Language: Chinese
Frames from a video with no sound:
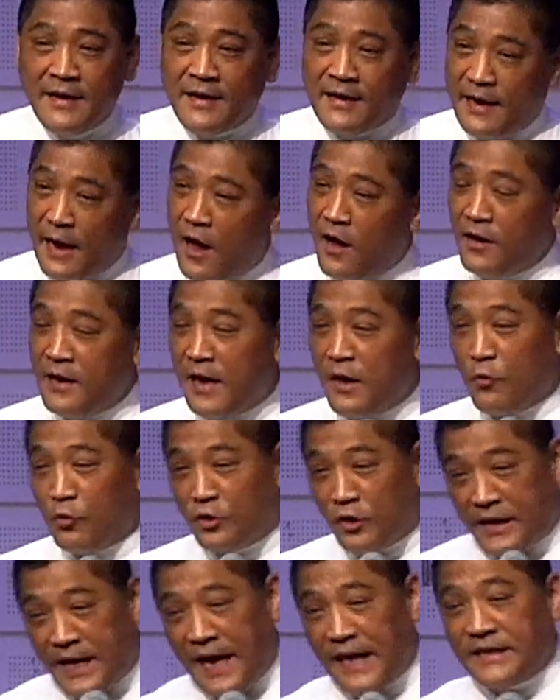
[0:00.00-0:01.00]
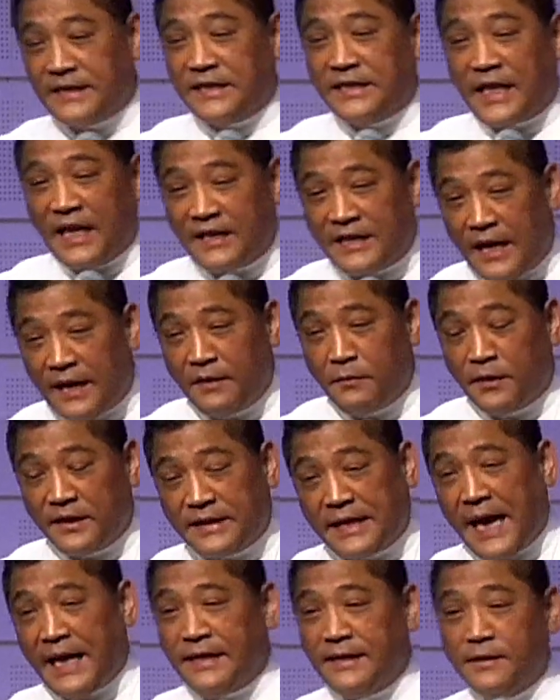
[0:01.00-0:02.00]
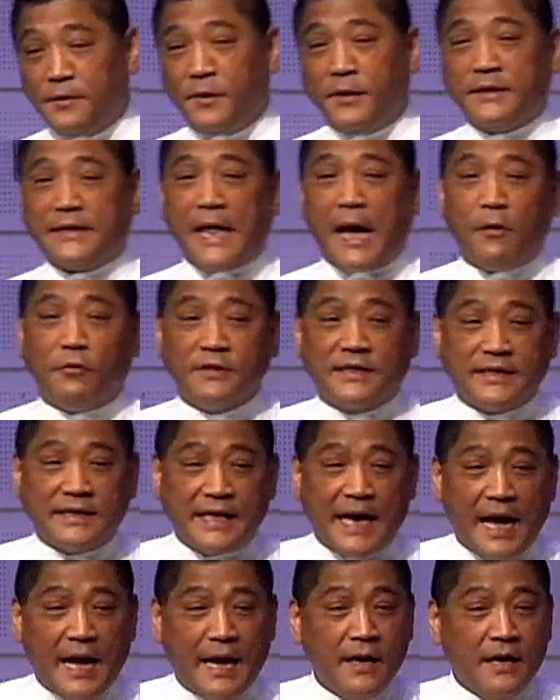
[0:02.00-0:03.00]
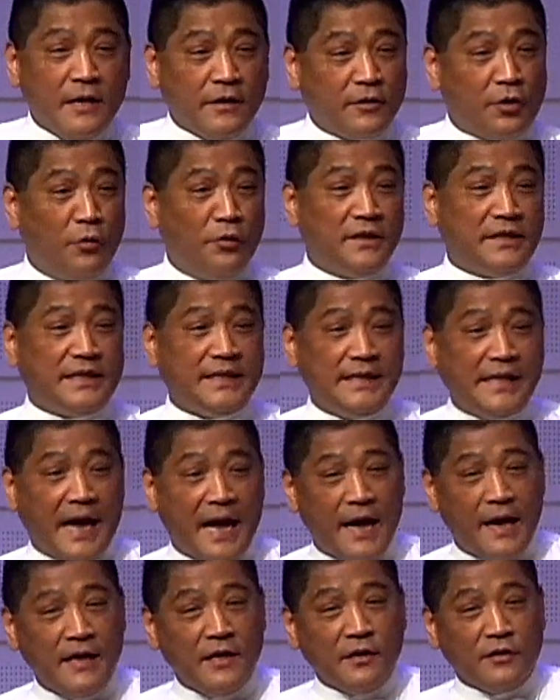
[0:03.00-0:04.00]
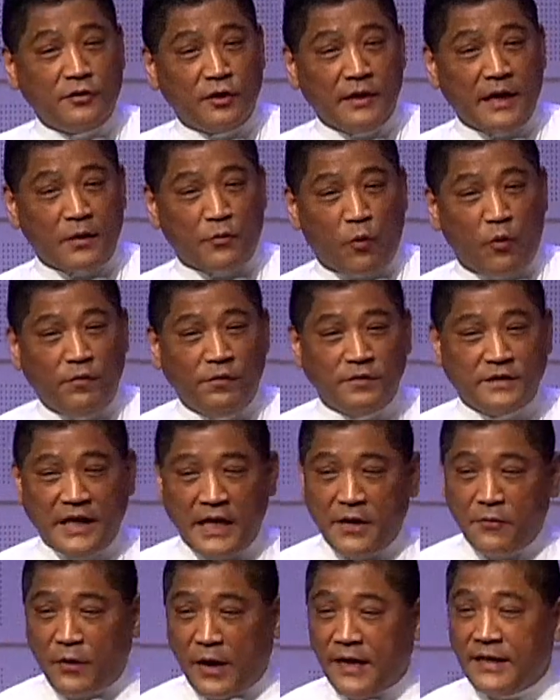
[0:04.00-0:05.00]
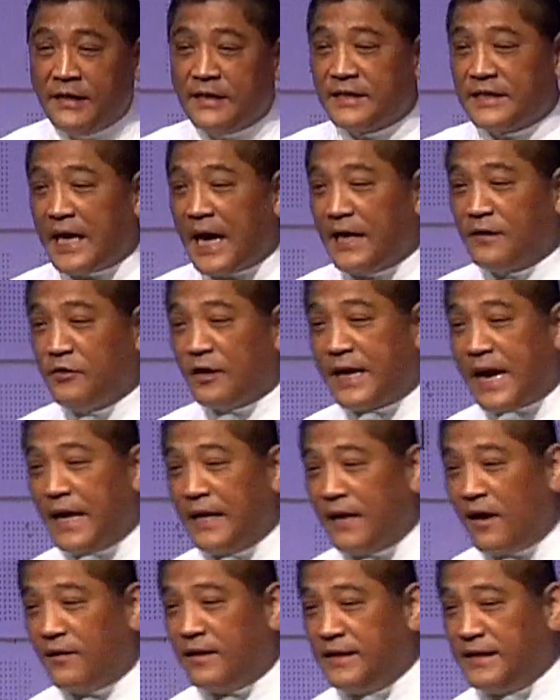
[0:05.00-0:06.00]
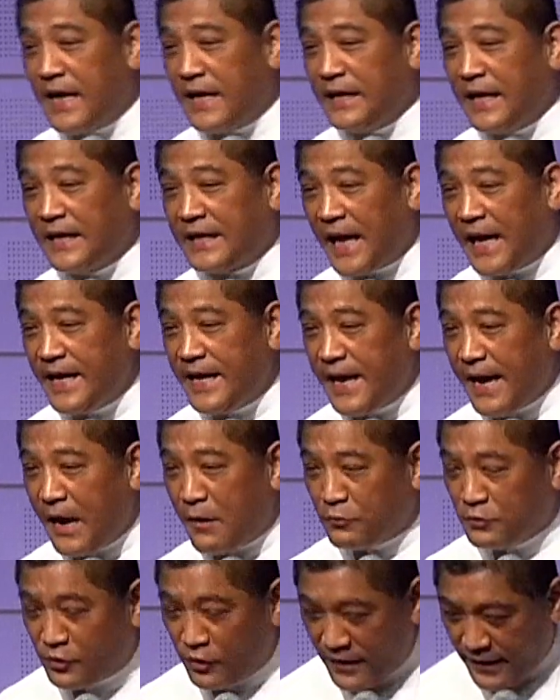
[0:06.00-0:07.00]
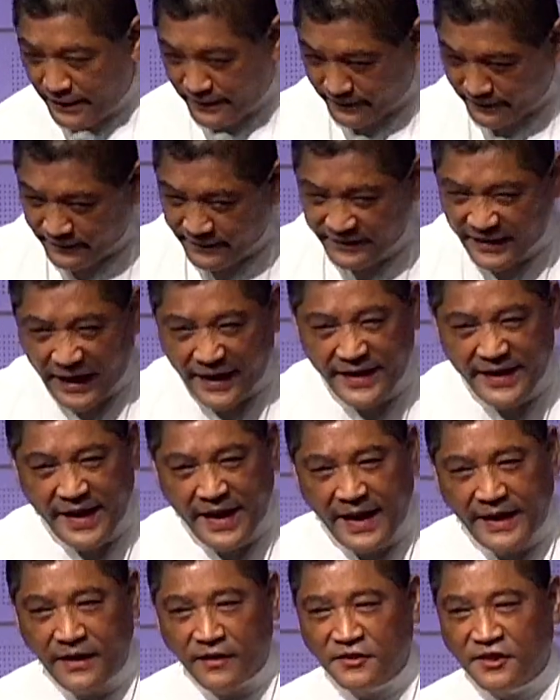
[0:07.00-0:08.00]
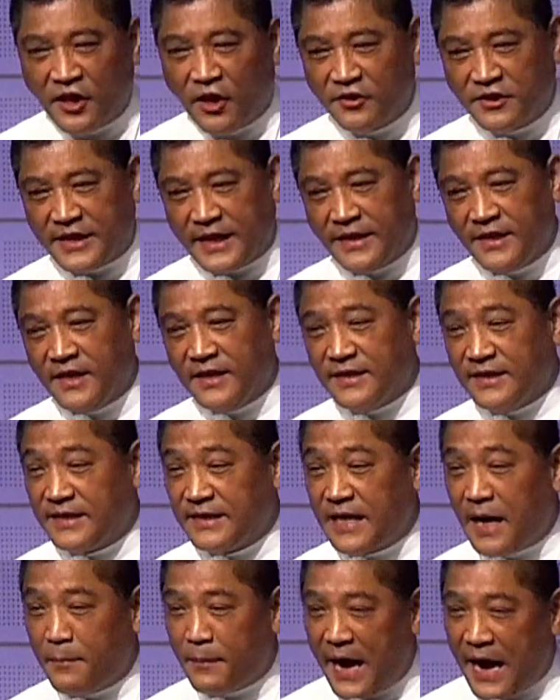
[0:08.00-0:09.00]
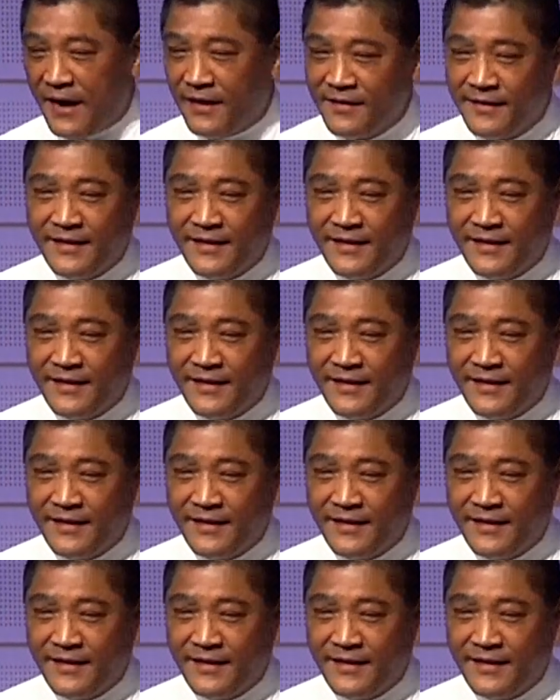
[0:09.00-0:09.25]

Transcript: 然后呢，我就开始常常带着什么刀子啦、东西啦，就在国父纪念馆，常就看到人家在谈恋爱，我就谈恋爱要交钱的，你知道吗？